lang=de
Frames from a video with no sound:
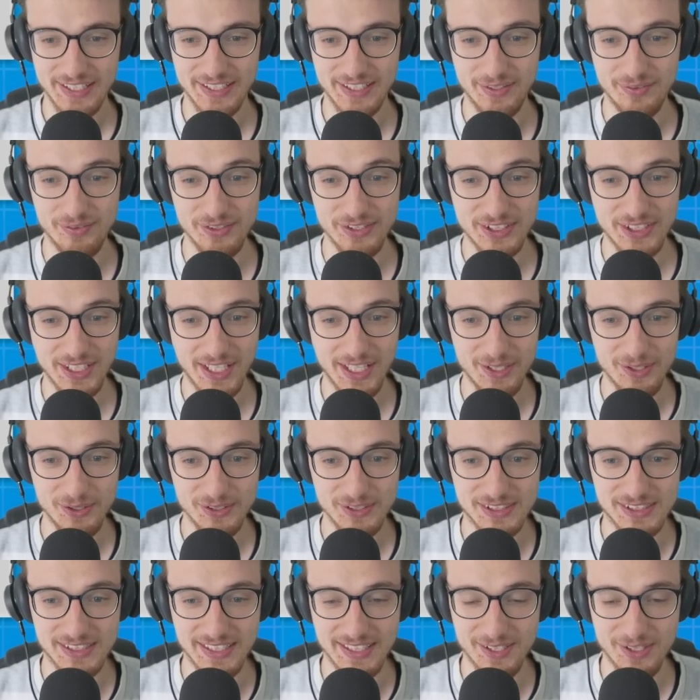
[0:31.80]
Jiviltal
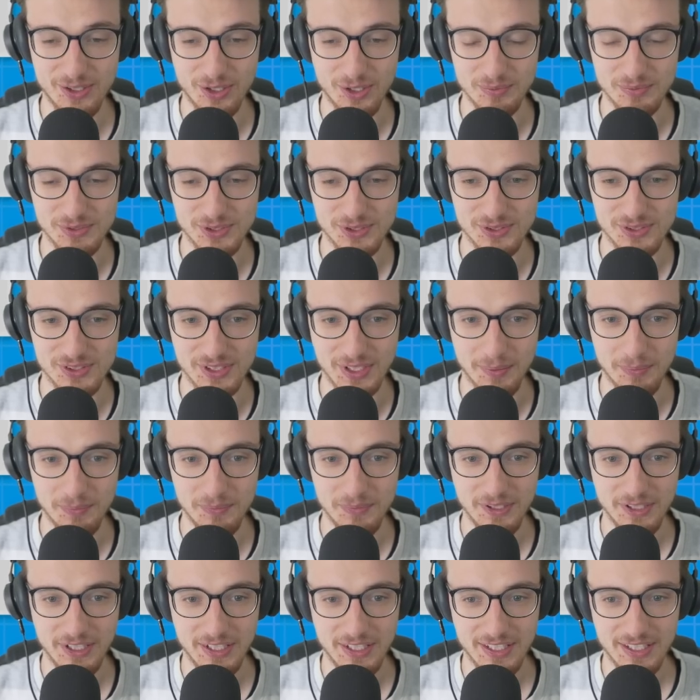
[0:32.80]
und Sekrom
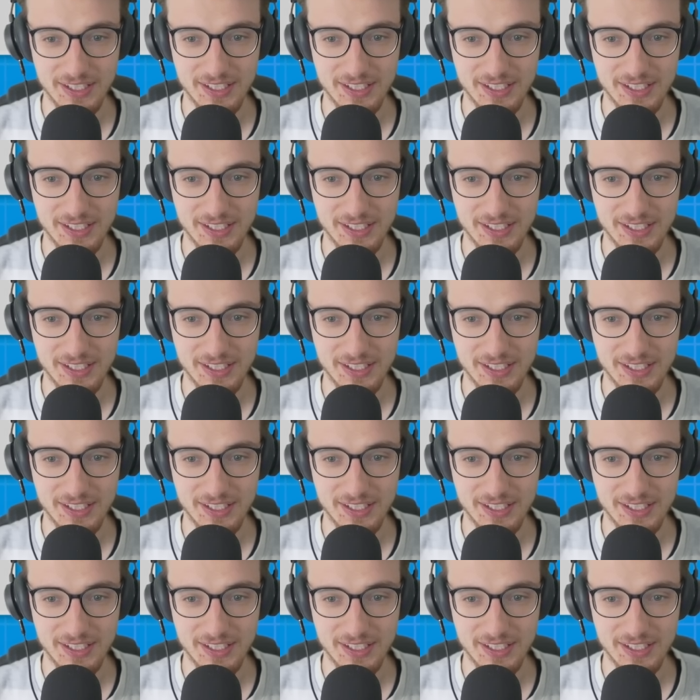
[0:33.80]
zusammen.